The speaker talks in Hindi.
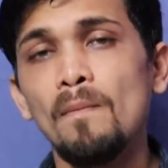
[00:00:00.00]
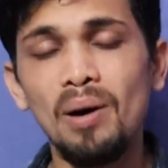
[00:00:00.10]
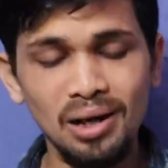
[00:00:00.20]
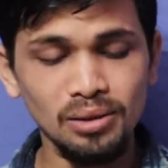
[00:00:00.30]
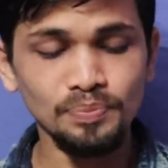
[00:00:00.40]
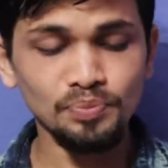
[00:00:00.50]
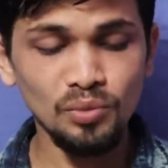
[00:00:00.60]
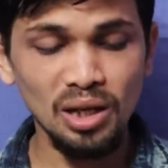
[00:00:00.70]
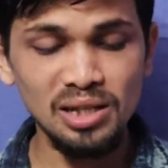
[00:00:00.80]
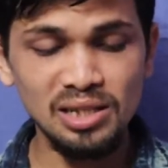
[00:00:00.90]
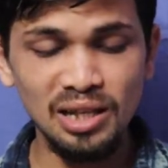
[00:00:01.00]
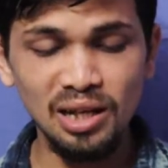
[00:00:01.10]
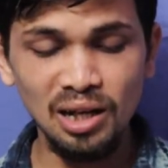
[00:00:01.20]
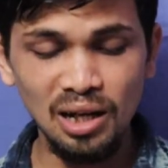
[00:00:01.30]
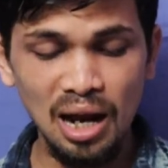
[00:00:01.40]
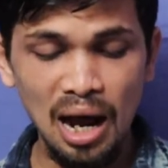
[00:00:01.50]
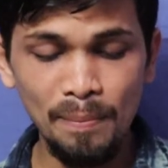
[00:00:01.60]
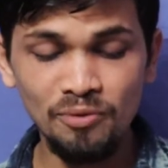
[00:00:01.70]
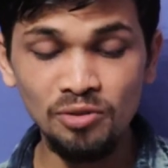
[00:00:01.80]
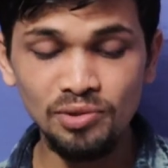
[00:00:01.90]
बट इसके अगर
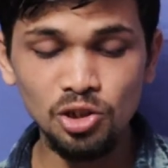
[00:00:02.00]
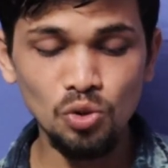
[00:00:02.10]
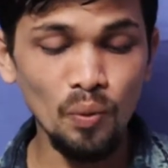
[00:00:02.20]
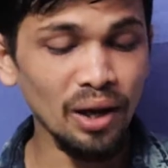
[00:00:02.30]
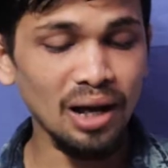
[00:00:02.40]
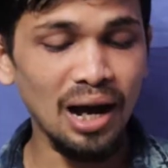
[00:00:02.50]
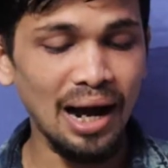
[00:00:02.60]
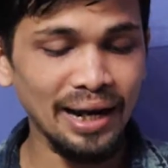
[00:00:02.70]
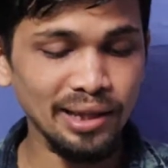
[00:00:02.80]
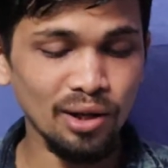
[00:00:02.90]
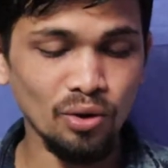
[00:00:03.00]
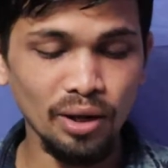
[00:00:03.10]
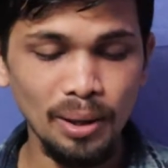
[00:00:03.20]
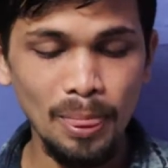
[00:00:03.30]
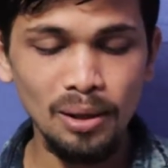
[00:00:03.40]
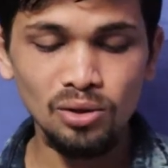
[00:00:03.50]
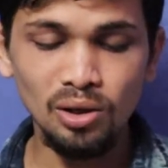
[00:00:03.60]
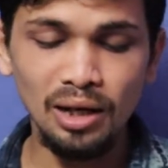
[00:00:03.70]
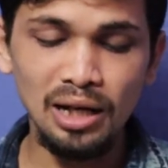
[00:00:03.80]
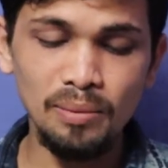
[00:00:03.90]
आप 52 वीक का हाई देखोगे तो
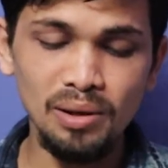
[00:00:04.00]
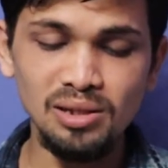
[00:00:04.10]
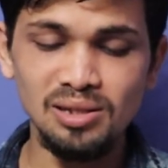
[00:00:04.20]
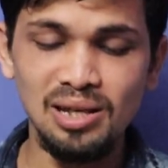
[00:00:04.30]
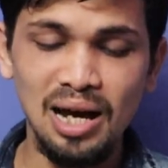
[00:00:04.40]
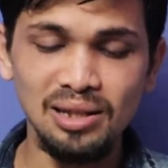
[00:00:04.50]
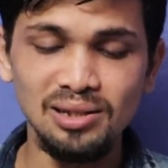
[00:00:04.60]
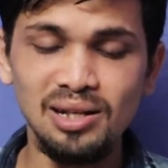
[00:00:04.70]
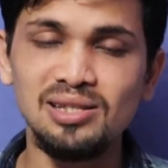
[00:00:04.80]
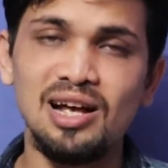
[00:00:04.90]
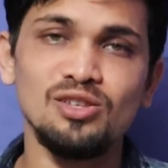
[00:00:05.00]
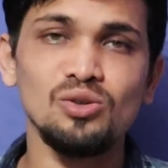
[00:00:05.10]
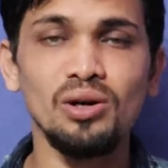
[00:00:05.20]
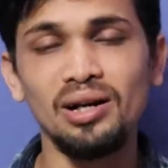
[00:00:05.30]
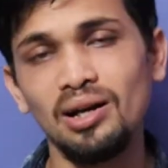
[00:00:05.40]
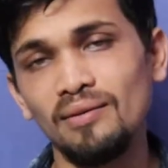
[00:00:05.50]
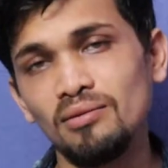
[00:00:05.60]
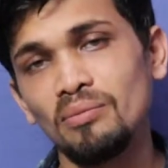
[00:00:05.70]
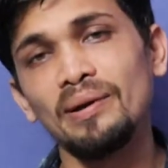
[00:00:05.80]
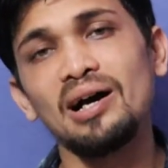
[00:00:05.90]
करीबन सात हज़ार सात सौ अट्ठावन
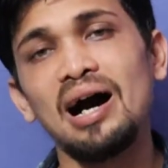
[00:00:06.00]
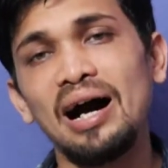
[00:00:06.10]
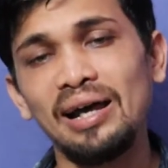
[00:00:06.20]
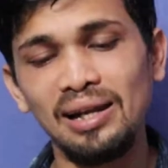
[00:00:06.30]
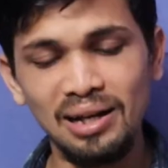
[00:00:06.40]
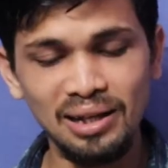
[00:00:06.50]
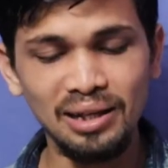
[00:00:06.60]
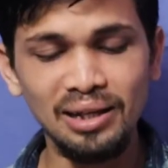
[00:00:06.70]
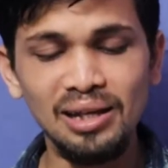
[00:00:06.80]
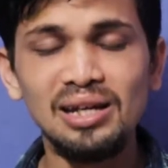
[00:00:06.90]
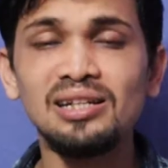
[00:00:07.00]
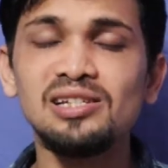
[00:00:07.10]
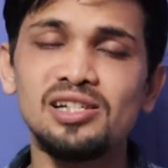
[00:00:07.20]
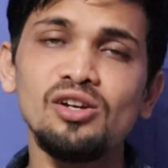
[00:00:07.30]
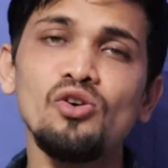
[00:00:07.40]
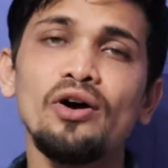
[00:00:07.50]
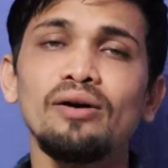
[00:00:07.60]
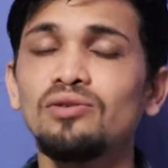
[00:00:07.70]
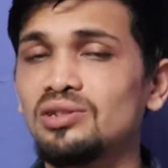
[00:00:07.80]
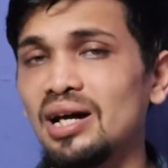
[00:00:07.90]
रुपये का हाई लगा के नीचे लो आया
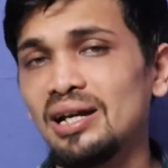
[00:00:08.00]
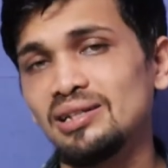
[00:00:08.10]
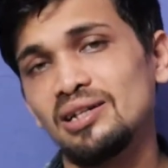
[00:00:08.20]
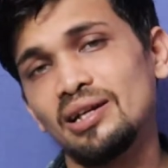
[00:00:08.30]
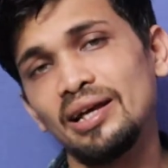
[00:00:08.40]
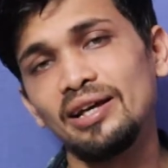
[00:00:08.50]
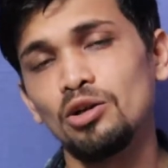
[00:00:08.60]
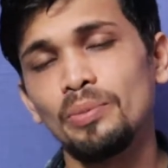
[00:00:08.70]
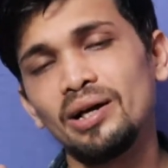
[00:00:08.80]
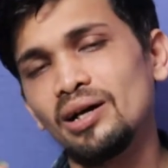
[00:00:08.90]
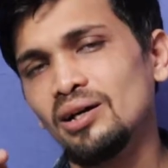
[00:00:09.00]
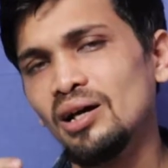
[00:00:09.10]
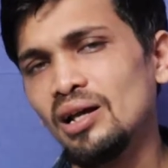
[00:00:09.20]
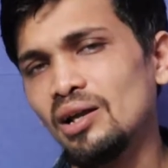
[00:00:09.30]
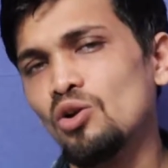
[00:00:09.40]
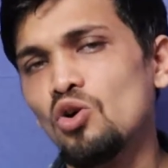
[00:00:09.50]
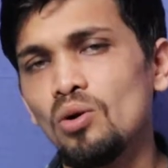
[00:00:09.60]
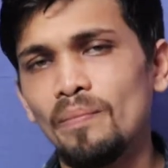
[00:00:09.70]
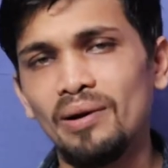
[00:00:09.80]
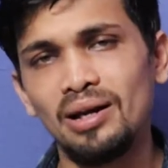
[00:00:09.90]
वो चार हज़ार एक रुपये का लो
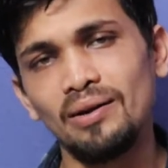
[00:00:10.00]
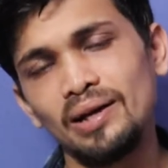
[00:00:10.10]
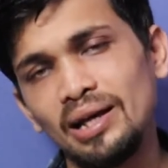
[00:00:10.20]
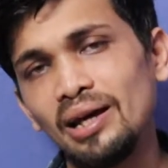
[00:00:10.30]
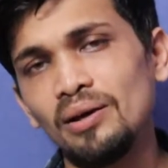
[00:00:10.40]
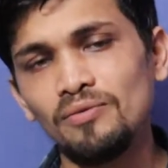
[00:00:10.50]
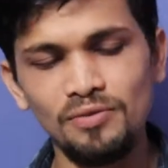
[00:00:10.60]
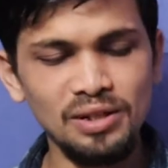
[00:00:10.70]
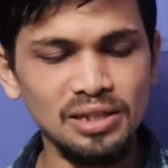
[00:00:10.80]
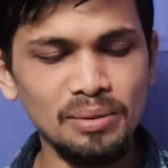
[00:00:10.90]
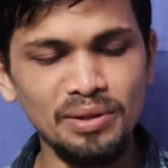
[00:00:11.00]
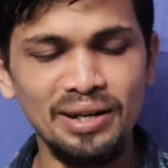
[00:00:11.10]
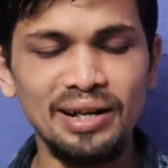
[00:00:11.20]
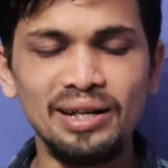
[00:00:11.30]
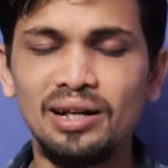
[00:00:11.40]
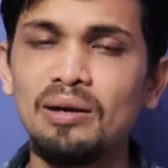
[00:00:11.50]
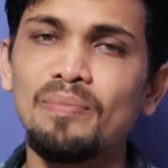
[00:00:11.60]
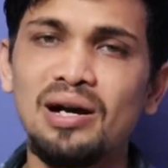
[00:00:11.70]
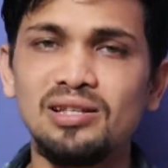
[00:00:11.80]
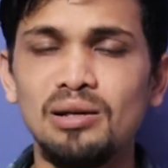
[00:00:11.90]
मारा के फिर से अभी ट्रेड कर रहा है
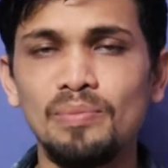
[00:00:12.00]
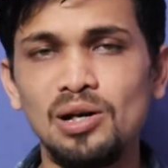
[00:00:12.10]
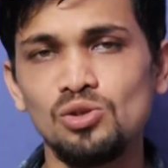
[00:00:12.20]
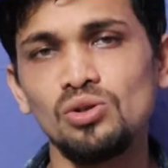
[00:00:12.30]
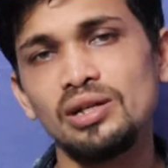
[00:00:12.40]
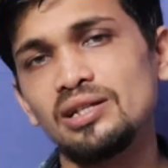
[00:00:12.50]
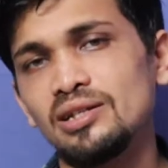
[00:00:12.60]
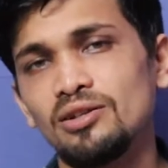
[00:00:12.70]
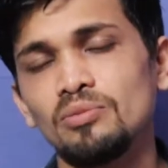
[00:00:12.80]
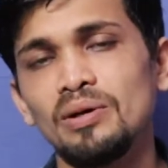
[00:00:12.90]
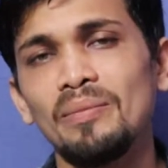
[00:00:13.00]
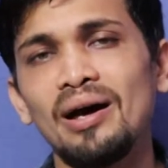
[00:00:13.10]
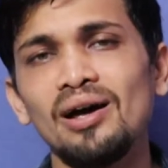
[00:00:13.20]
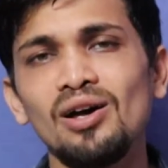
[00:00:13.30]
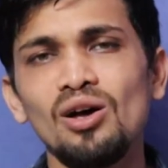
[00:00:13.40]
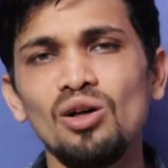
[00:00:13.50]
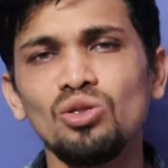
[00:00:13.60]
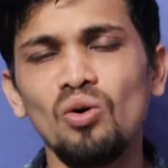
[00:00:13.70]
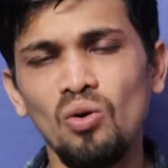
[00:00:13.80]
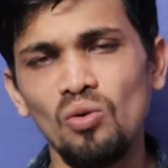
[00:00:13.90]
पाँच हज़ार पाँच सौ इकसठ रुपये में
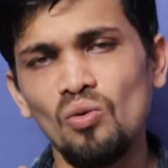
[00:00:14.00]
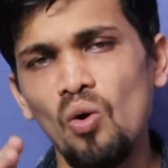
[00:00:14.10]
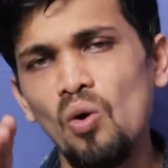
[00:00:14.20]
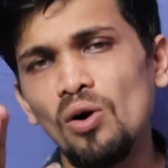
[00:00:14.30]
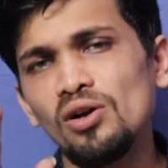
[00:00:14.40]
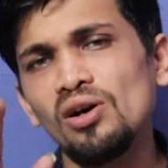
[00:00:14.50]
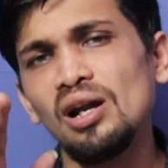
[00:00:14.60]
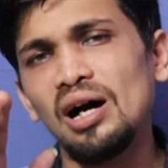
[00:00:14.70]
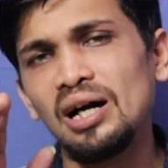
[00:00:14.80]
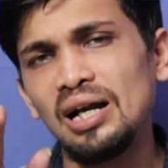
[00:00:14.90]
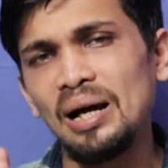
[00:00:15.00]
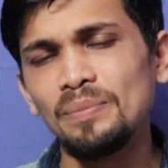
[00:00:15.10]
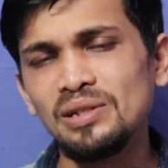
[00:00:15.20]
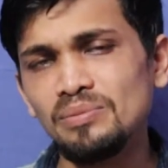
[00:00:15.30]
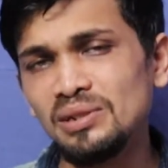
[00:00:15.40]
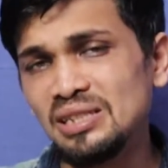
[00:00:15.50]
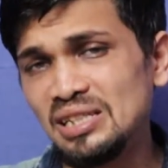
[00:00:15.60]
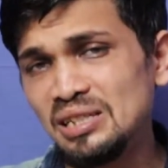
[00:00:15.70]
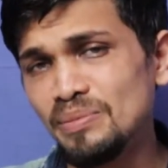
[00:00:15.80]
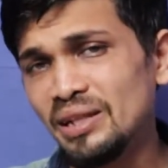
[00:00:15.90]
तो ओवरऑल अगर आप इसमें
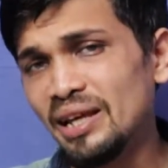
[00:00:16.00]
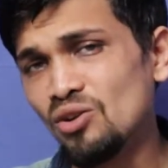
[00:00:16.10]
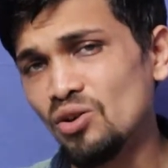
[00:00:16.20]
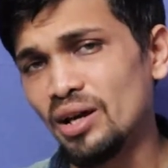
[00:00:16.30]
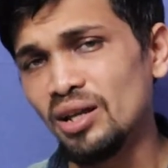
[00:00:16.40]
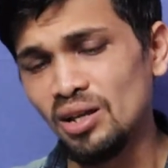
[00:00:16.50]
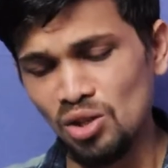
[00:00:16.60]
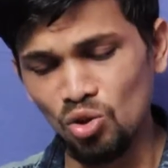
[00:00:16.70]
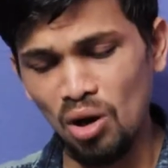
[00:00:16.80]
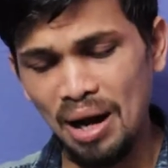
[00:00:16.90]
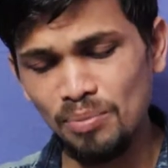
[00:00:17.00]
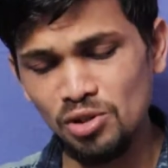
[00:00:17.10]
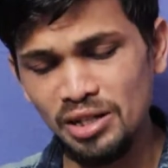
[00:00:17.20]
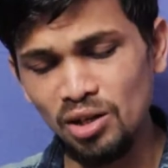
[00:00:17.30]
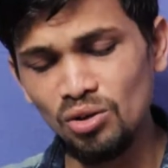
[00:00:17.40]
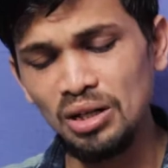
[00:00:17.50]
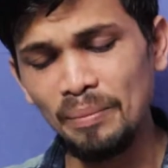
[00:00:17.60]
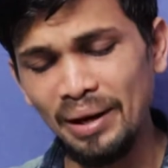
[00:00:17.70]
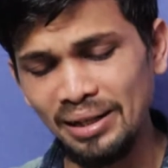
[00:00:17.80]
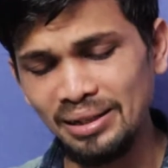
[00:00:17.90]
चीज़ में देखोगे तो आपको शेयर
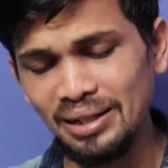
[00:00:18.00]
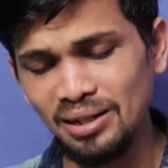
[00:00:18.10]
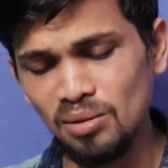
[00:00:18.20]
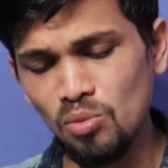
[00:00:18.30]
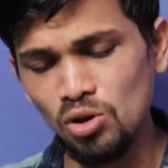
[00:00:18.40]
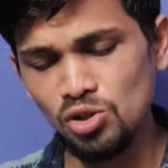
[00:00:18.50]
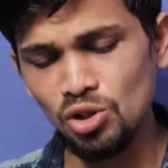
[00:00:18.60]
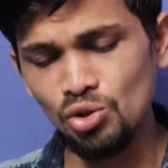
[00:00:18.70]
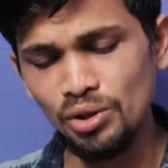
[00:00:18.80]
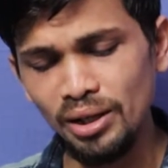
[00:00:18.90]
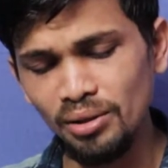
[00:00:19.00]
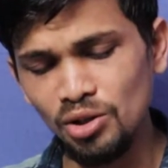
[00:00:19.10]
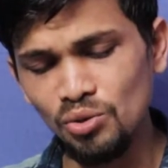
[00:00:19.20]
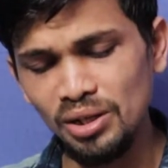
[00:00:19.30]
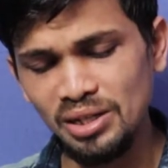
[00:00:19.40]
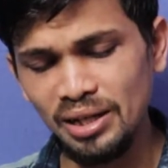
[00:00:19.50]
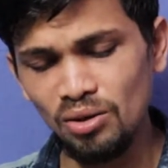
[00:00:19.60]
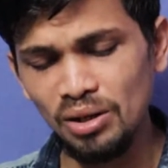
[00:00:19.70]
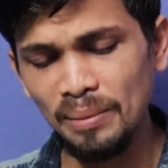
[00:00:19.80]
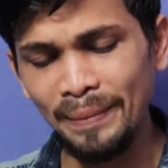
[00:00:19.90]
होल्डिंग पैटर्न देखना बहुत ज़रूरी है क्योंकि शेयर
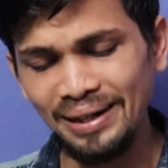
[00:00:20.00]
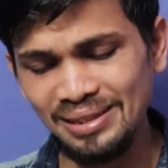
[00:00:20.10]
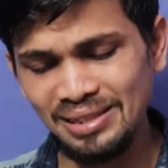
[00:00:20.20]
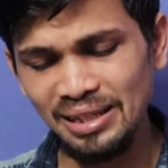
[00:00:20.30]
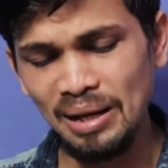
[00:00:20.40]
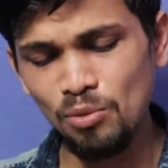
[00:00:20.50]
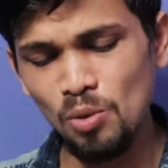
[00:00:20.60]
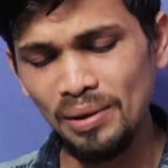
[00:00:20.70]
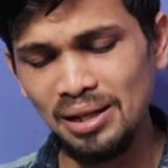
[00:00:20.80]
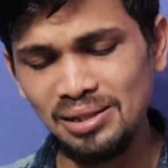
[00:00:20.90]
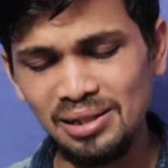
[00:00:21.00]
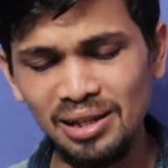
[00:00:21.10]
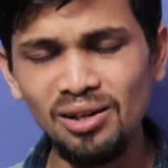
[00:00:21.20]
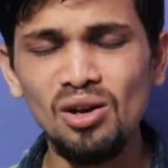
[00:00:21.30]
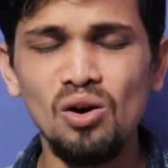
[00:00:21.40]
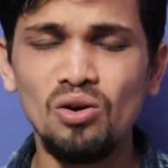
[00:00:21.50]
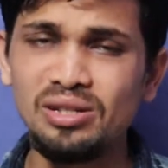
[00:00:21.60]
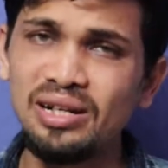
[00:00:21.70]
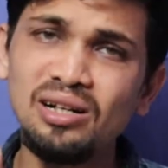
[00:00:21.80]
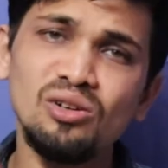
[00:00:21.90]
होल्डिंग पैटर्न से ही आपको पता चलता है और
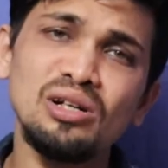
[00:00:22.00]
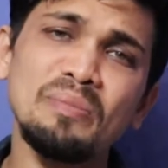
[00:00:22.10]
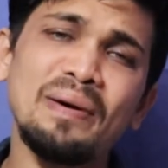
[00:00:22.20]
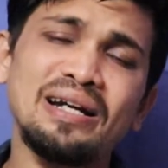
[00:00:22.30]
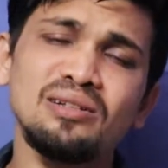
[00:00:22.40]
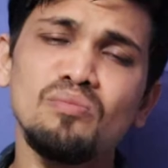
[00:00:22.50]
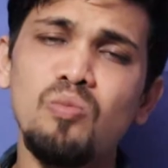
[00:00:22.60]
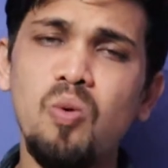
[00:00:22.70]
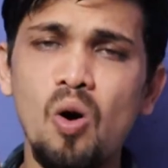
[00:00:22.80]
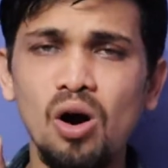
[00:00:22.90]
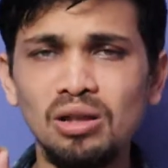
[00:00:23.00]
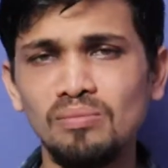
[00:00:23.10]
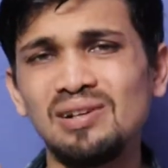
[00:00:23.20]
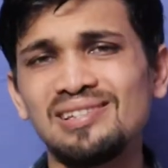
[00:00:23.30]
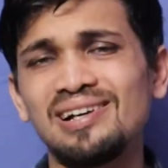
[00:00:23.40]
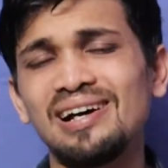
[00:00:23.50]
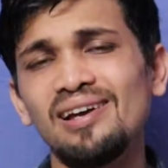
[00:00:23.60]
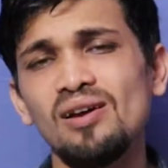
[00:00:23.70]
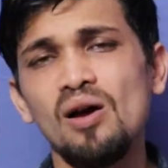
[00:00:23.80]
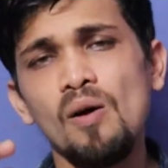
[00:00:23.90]
शेयर होल्डिंग पैटर्न बहुत मस्का
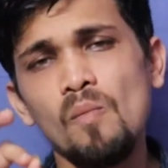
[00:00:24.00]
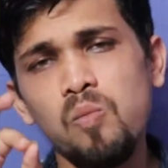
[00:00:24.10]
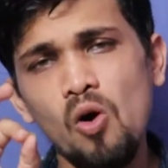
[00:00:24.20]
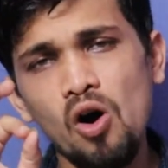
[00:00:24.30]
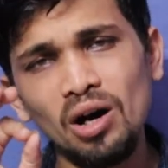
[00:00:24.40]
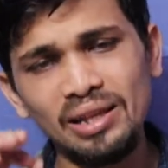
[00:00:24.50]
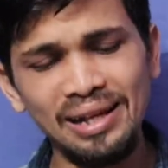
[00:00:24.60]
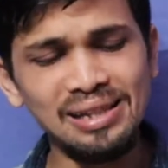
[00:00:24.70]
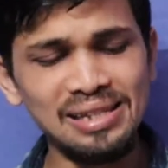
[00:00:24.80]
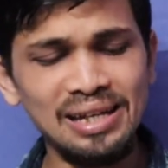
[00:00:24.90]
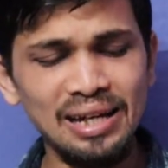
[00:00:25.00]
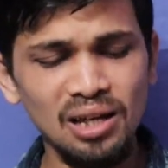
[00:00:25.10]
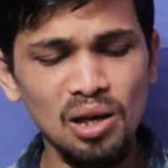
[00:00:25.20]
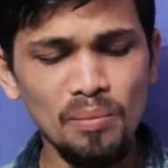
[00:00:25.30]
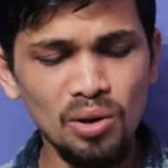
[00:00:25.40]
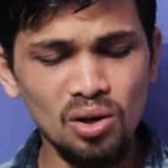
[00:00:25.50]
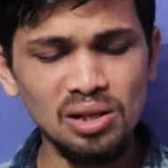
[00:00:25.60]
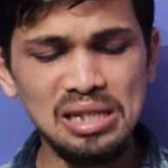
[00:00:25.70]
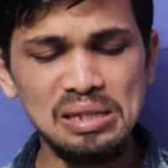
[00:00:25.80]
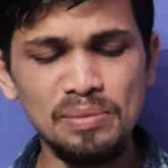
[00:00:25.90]
है बहुत हेल्दी है
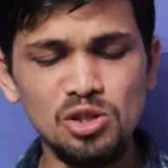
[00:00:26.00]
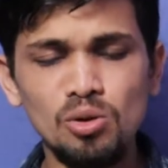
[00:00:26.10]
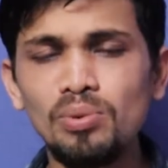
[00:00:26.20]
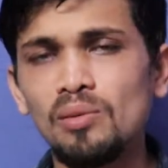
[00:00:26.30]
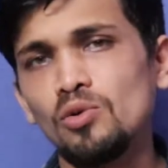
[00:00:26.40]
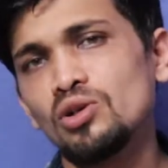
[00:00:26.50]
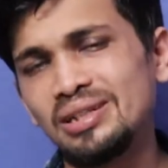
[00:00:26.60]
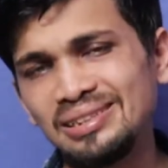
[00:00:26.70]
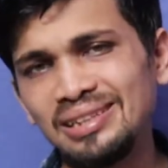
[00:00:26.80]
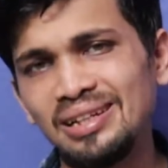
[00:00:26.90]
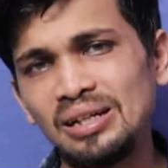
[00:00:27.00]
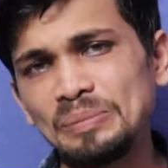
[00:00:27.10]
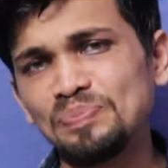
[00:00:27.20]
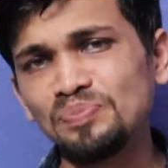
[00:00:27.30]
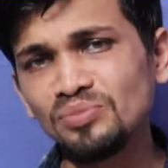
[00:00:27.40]
बिकॉज इसमें जो प्रमोटर्स ने ना